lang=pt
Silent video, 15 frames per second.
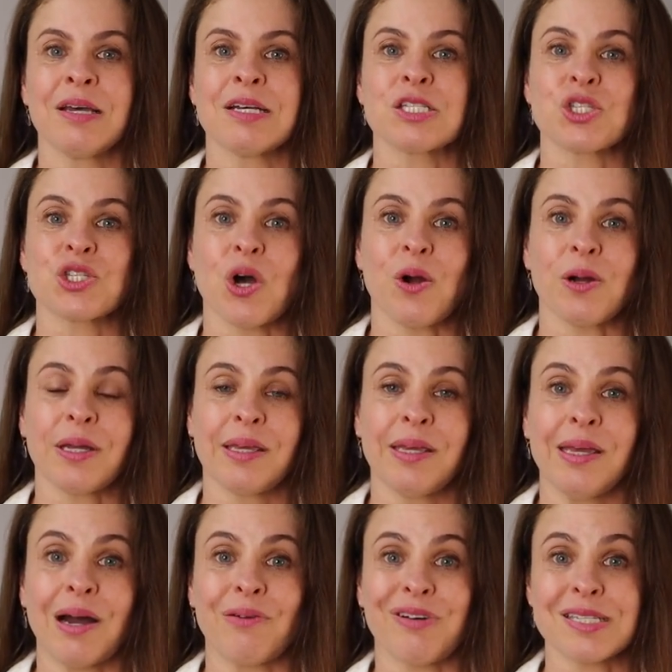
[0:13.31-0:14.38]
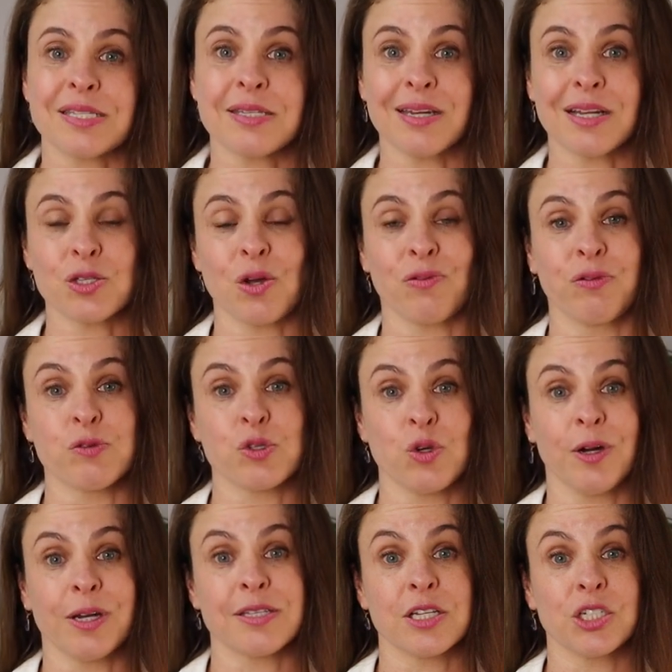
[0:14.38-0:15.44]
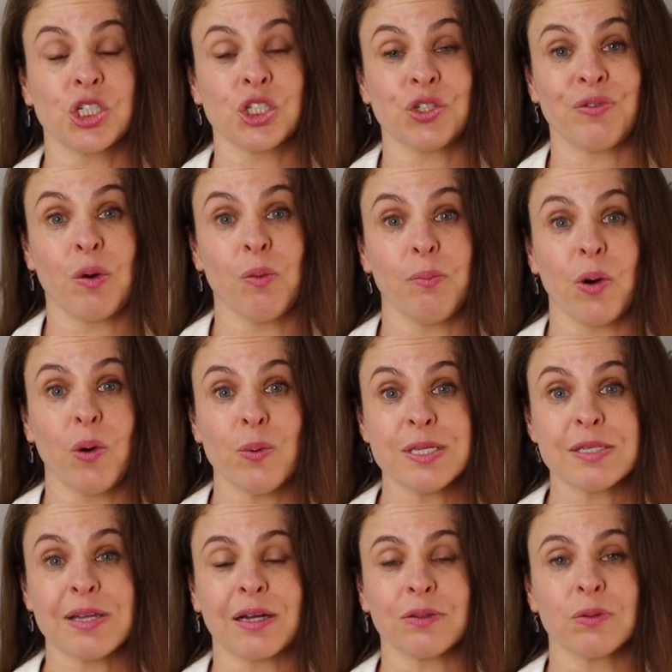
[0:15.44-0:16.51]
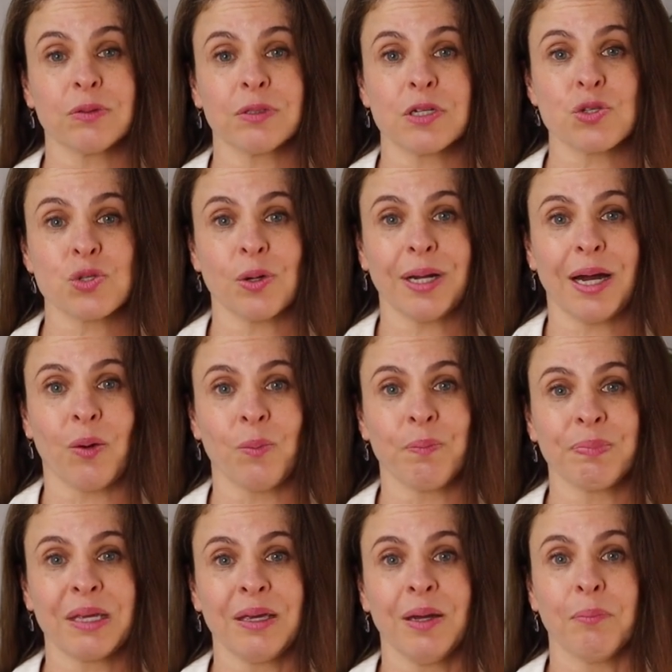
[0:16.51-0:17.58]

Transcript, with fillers: Só que a vacina só funciona se a gente tiver um bom estado nutricional.